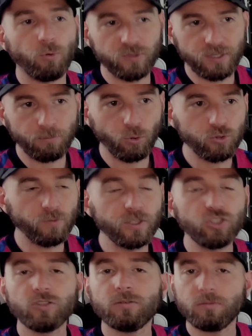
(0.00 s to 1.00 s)
Bon, on sait que
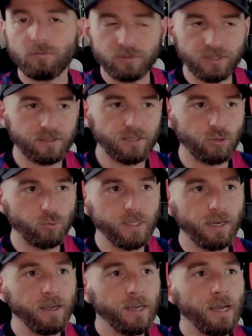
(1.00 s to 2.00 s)
Brozovic, on sait que c'est
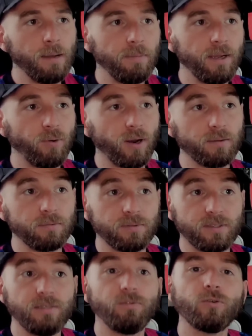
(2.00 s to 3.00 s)
cuit, mais voilà,
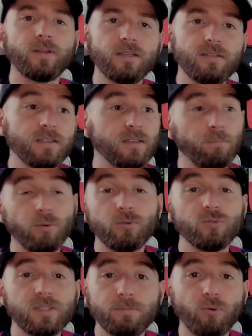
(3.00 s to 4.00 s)
si Van Kessier, ça peut
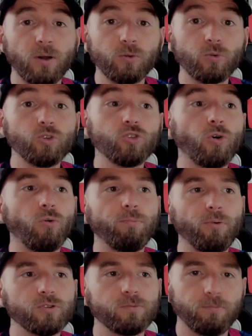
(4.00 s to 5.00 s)
être aussi pour un autre joueur, on
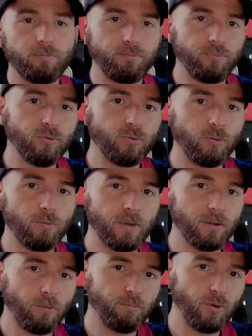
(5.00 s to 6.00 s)
pense plutôt
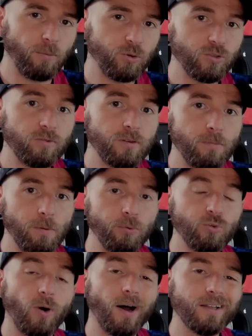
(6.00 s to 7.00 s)
maintenant plus à Brozovic, mais
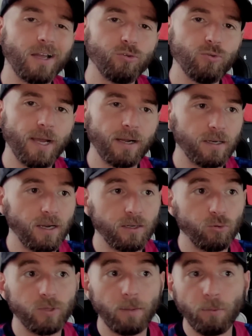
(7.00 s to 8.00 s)
plutôt à Arda Güler, les gars
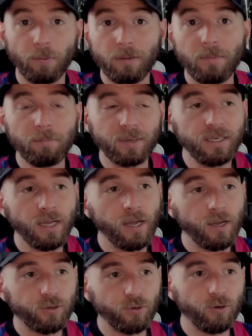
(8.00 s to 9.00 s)
qui coûtent à peu près le même prix
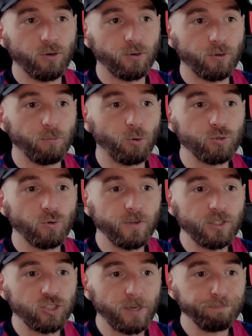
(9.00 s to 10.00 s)
que, Brozovic